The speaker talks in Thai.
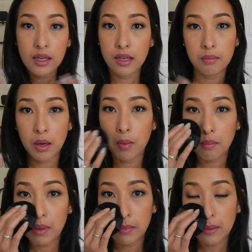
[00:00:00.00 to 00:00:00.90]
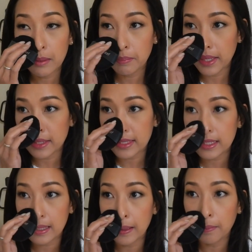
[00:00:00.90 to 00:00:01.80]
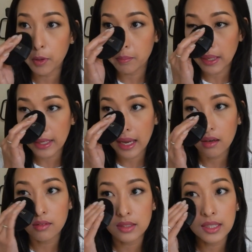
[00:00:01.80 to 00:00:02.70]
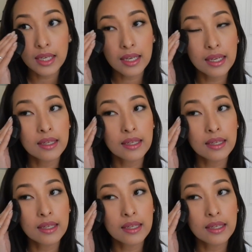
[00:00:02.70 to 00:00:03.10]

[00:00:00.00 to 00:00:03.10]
เห็นไหมว่ามันไม่ได้เปลี่ยนสีบนใบหน้าของ TK